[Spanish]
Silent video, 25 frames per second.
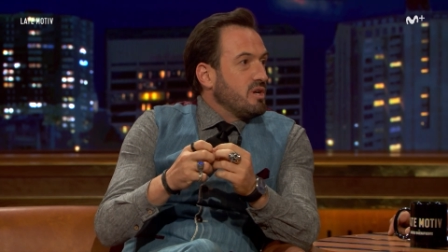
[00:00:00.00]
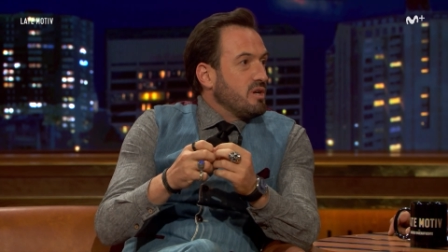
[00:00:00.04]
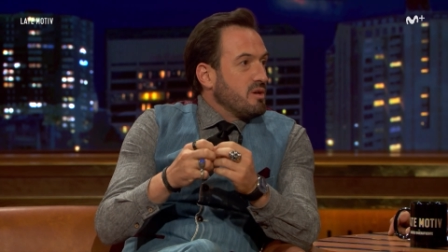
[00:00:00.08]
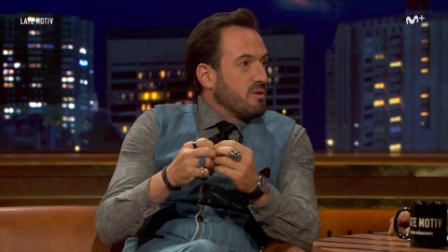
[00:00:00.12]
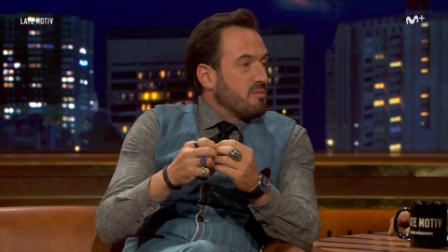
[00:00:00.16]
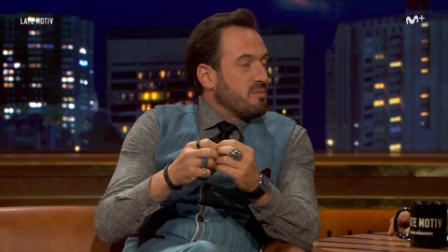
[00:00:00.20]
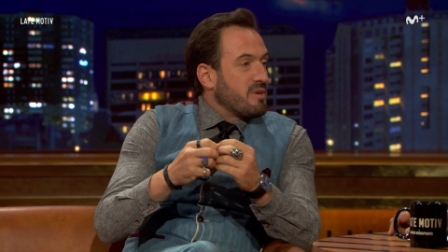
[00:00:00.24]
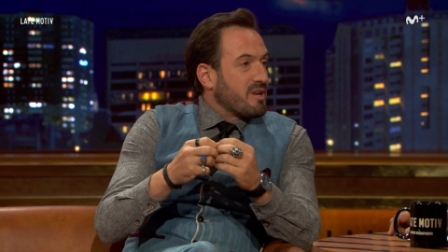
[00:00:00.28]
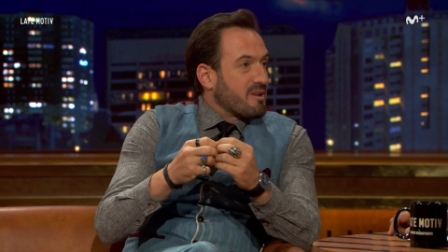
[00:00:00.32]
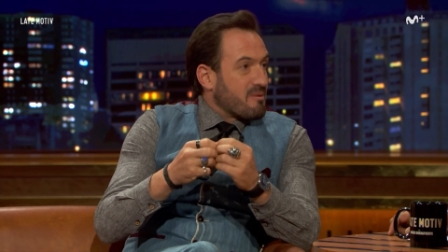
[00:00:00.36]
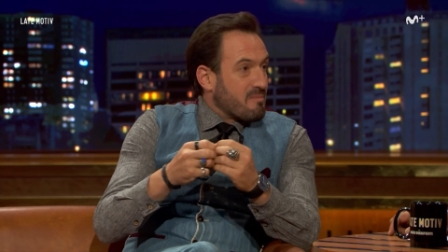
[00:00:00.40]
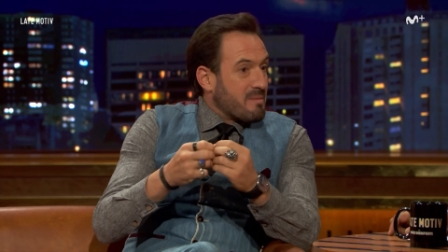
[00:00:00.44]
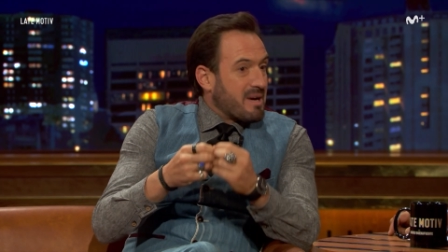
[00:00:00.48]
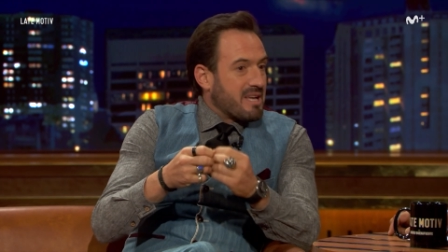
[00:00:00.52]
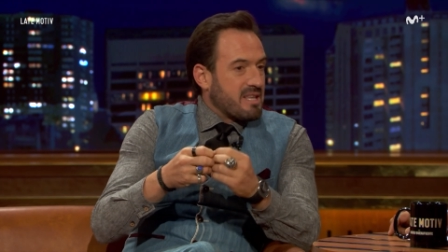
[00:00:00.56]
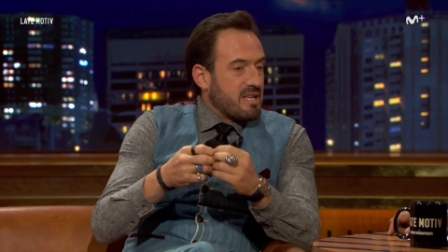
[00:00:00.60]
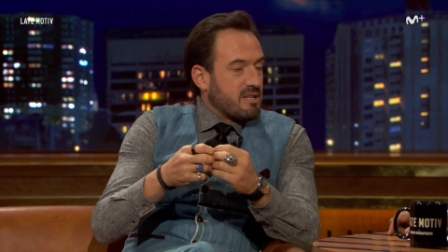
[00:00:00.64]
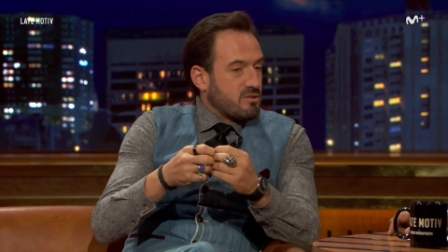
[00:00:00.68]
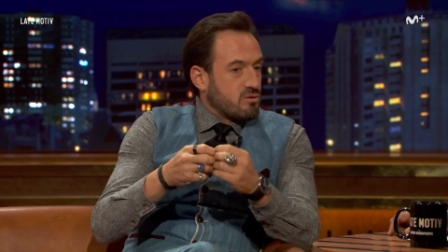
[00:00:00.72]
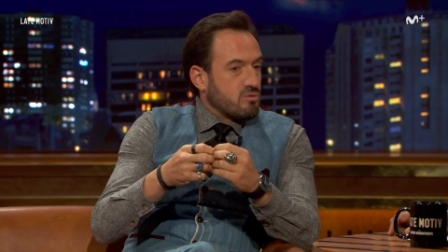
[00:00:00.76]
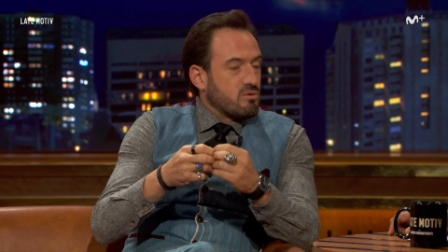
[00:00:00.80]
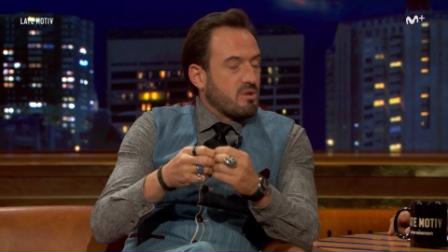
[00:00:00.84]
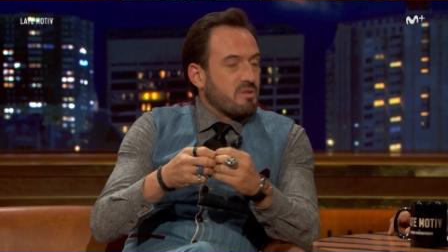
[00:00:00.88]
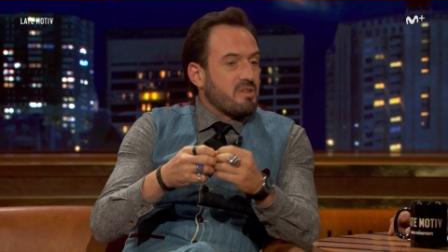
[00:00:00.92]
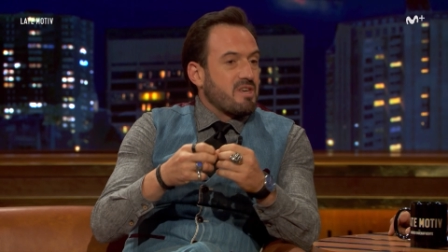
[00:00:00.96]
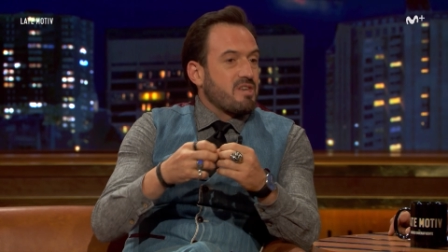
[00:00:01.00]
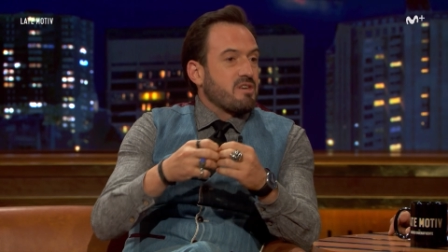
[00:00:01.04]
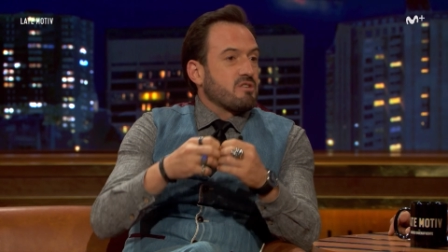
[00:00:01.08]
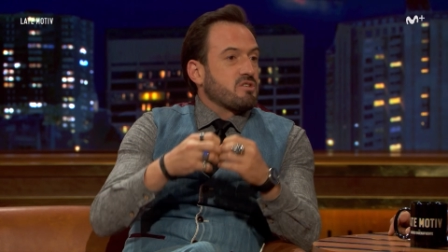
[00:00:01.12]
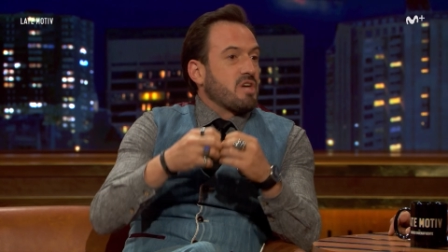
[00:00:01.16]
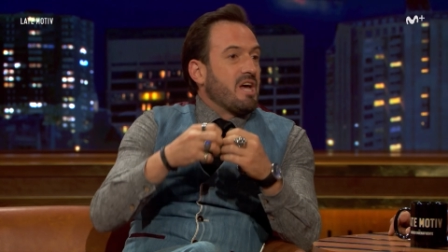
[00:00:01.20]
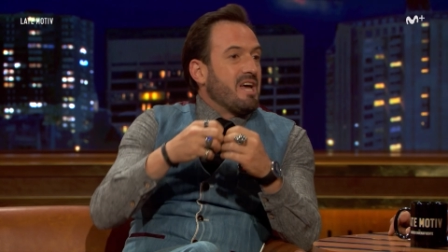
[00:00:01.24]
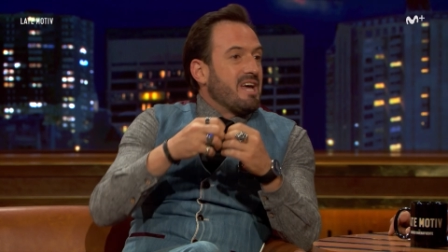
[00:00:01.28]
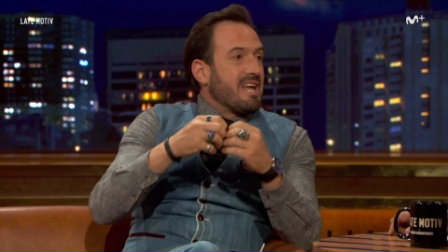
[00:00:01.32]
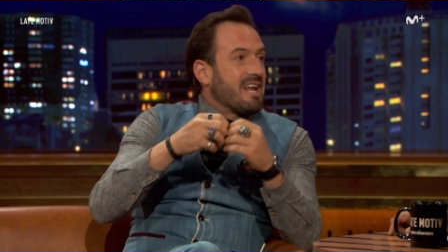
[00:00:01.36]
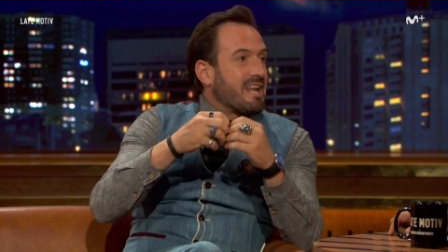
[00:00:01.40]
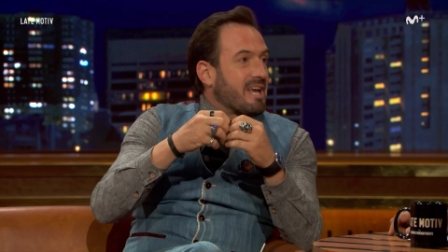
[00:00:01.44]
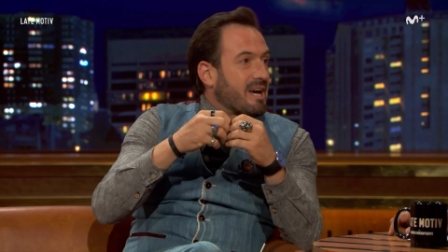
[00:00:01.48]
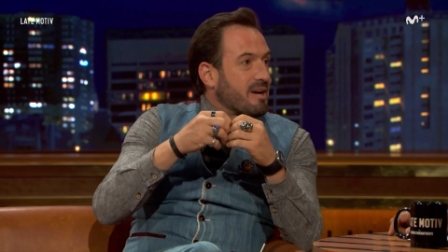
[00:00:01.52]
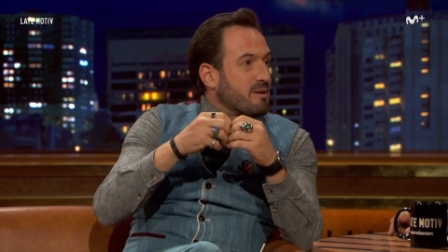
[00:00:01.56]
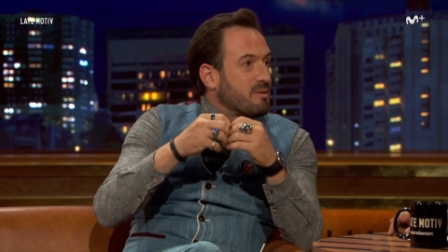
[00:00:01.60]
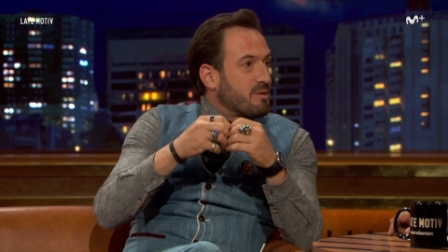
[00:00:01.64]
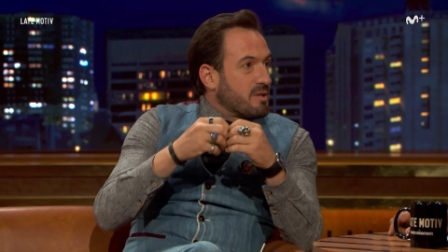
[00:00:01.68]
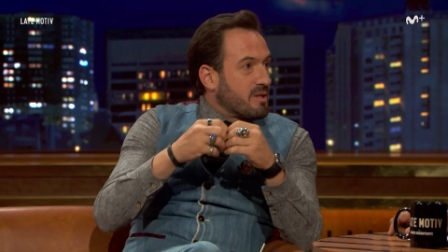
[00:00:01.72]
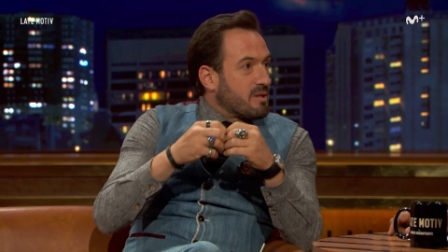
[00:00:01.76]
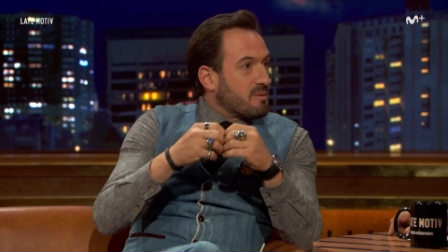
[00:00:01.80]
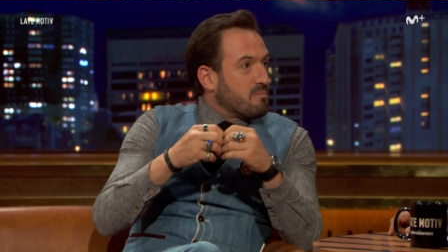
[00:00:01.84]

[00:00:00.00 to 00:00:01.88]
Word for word: Mi hermana es una de ellas. Eh,